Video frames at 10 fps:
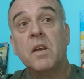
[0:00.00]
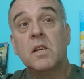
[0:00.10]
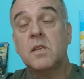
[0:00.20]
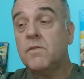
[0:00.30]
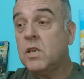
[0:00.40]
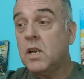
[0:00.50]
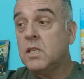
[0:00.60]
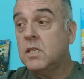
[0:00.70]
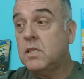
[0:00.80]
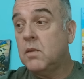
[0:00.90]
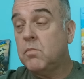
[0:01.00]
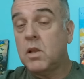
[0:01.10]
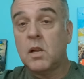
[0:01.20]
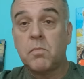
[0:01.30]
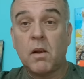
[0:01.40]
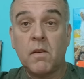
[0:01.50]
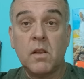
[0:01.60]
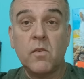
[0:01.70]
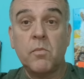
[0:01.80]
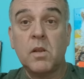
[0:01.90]
За вчерашний день было
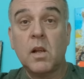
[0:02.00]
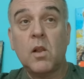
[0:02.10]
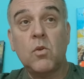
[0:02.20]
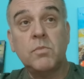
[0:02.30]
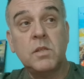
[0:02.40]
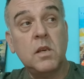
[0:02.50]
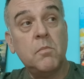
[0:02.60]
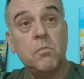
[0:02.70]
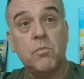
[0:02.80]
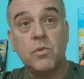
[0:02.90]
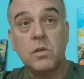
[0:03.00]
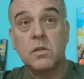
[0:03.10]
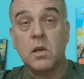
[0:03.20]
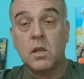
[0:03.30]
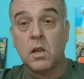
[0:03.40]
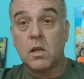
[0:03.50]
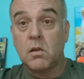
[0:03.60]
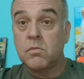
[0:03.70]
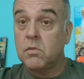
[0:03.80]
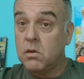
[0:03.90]
отправлено в металлолом 7 путинских
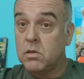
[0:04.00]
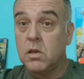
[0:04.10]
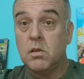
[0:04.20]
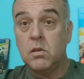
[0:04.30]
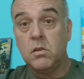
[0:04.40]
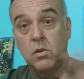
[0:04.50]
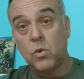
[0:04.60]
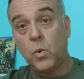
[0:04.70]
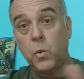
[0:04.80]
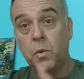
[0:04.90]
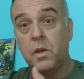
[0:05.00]
танков. Так за один день только.